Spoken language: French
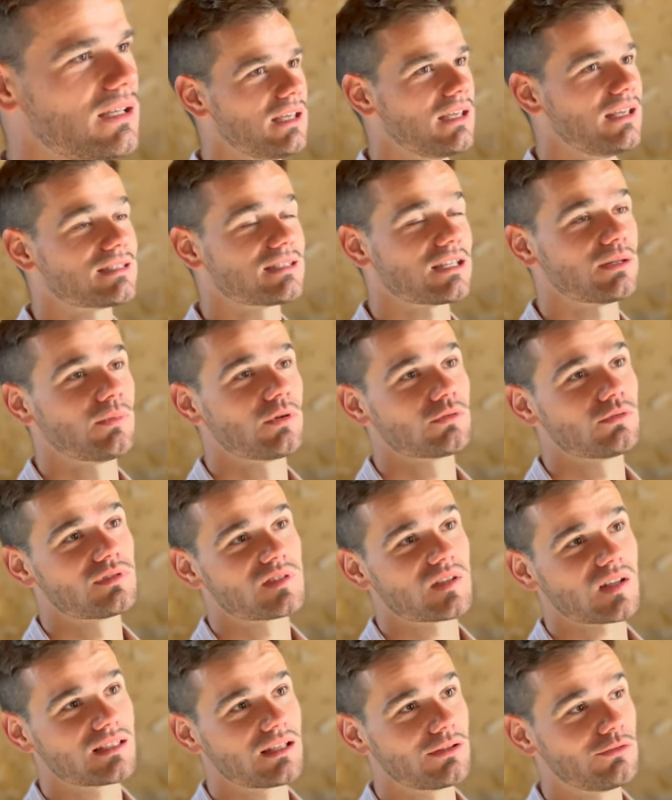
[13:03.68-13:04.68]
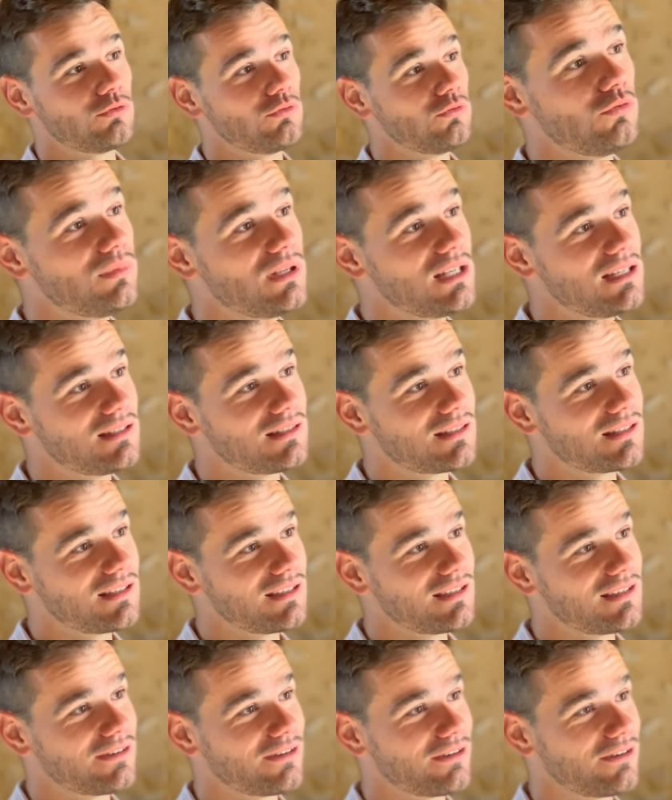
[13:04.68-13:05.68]
et ça demande une certaine
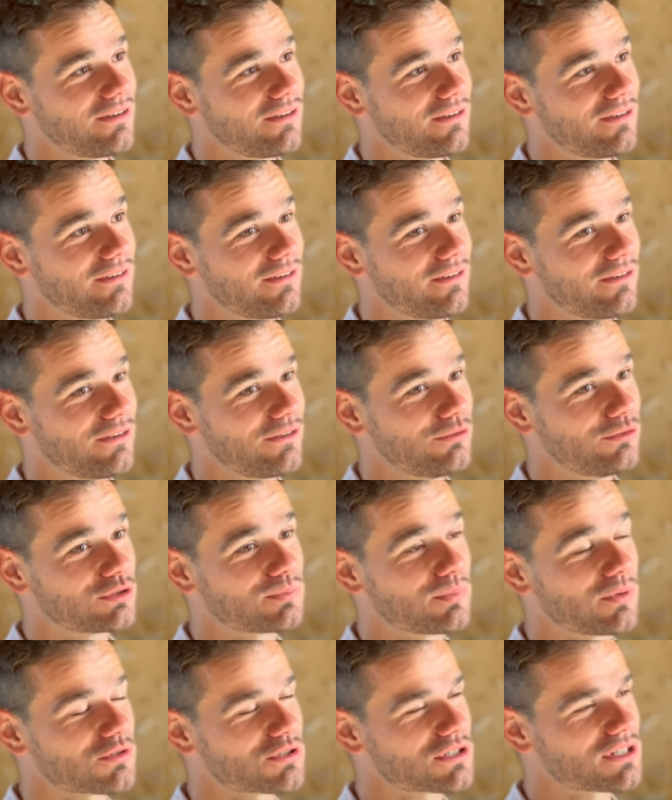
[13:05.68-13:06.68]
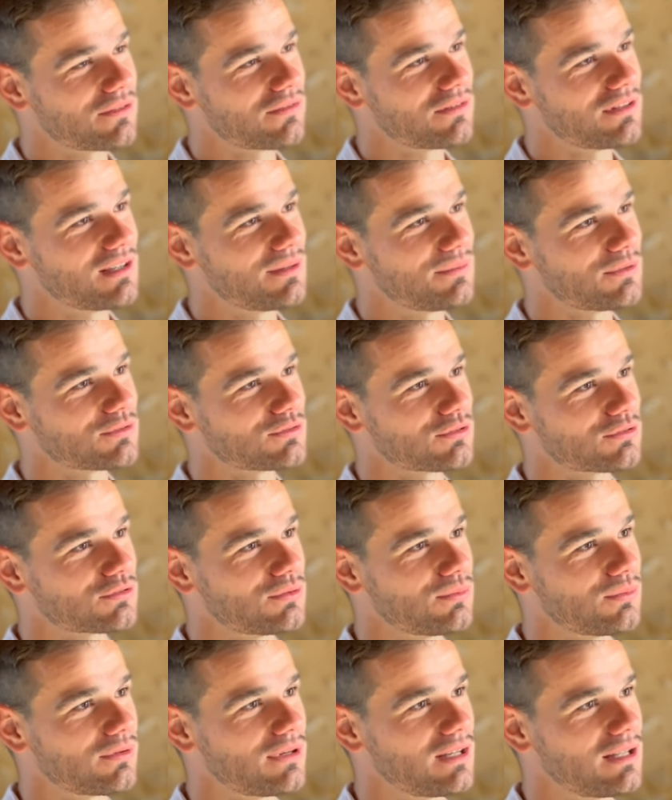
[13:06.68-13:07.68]
humilité de se pencher finalement sur
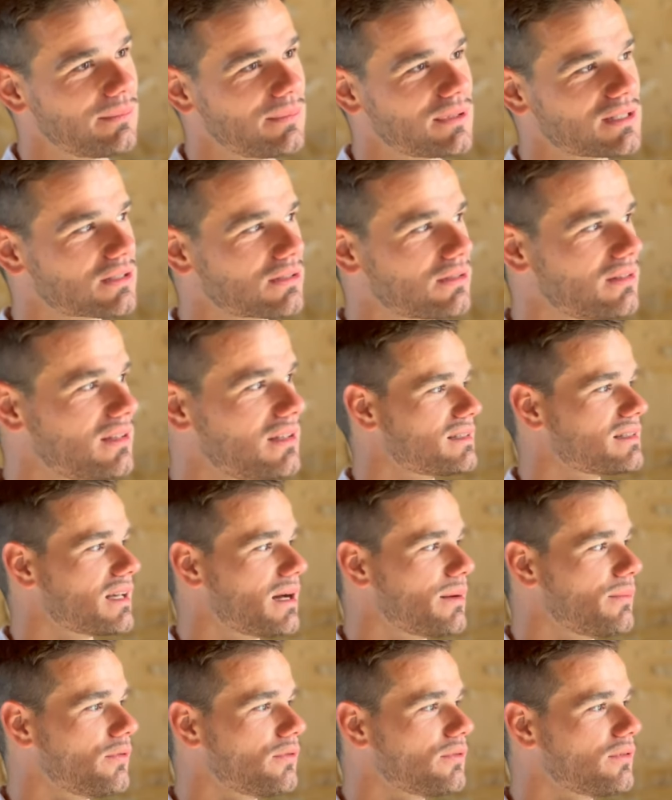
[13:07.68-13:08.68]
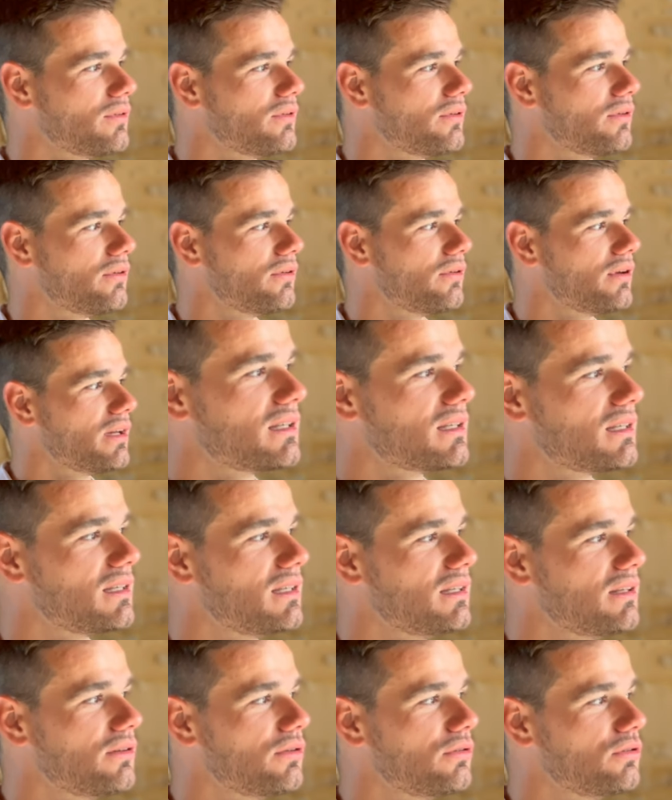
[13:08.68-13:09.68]
ce monde là parce que c'est un monde
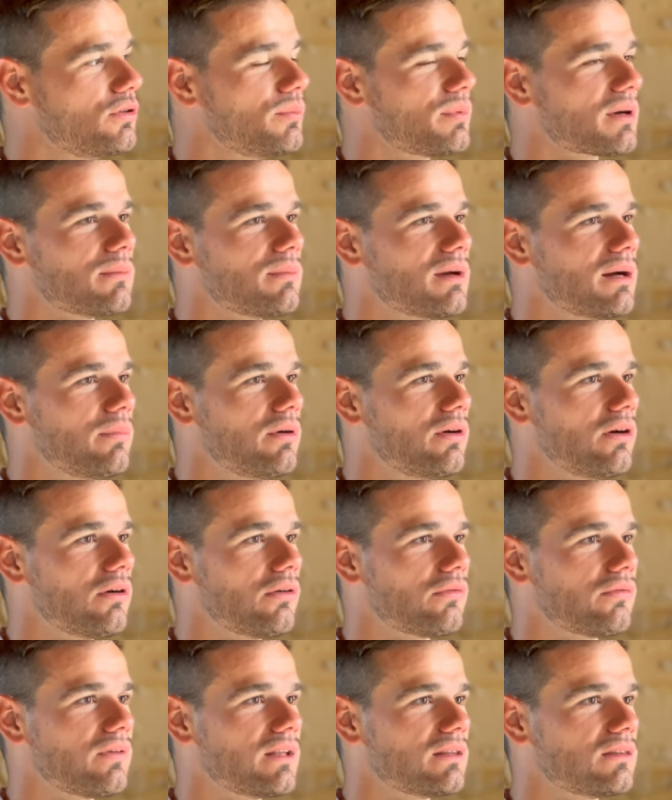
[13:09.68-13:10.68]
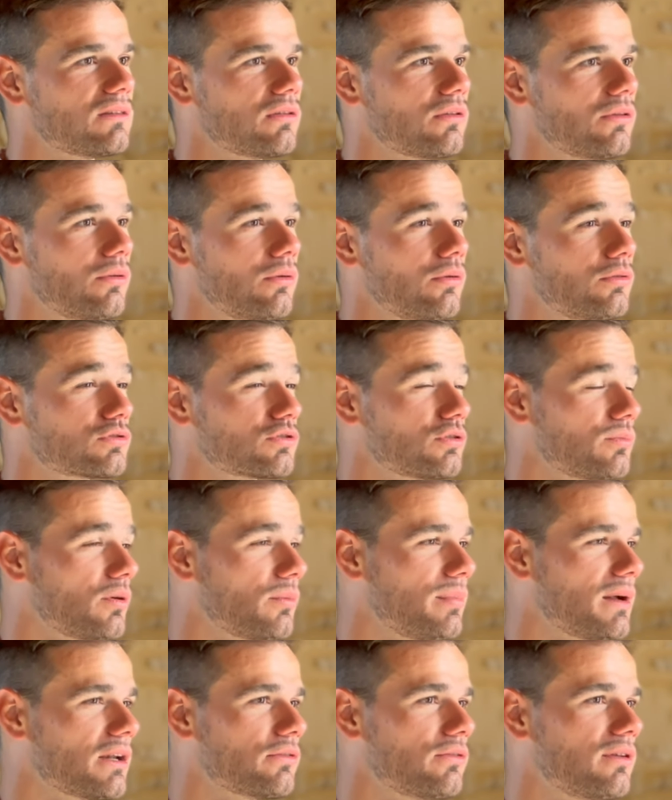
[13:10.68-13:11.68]
qui de prime abord en fait
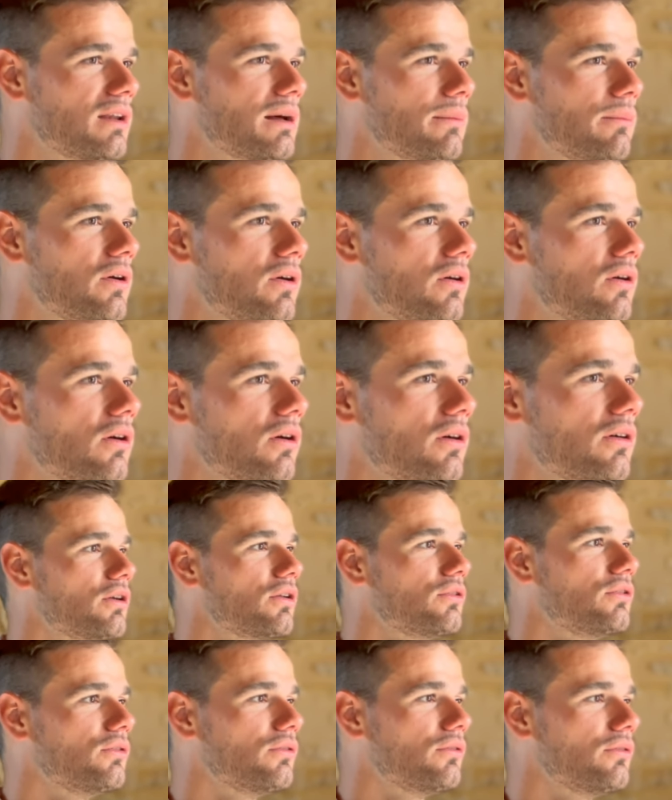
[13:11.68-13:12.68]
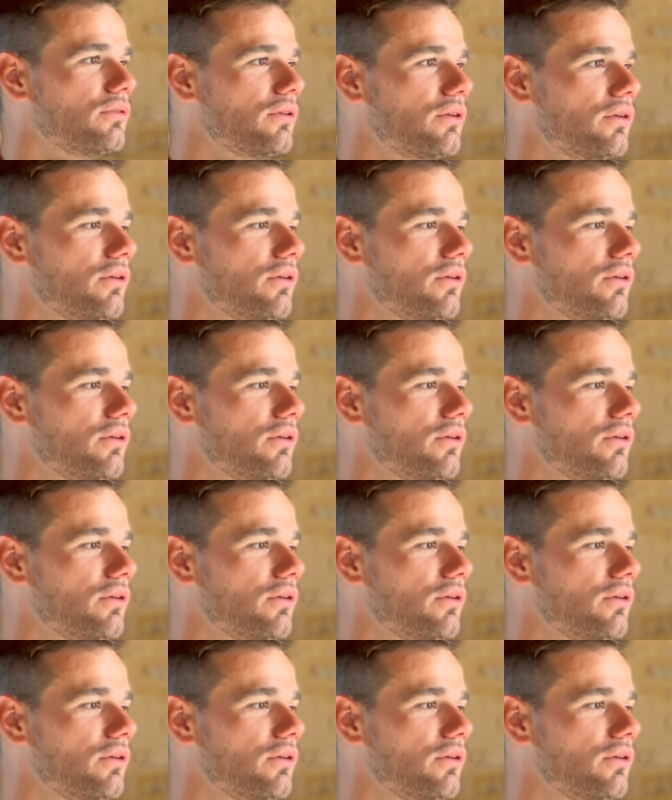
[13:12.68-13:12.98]
justement parle de la mort, de